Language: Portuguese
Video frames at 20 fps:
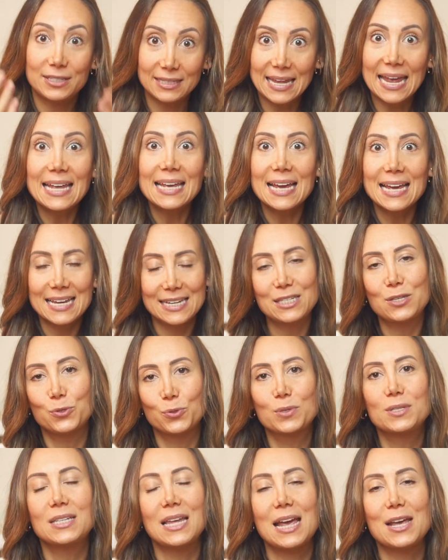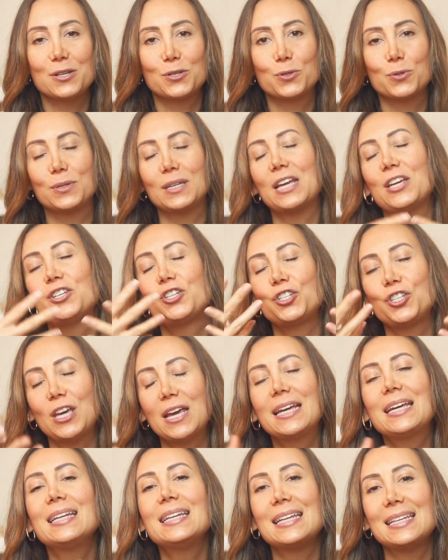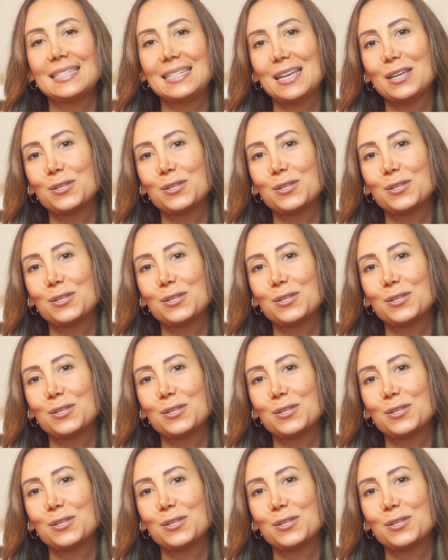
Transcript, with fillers: tenha esse sucesso, né? Chegue nesse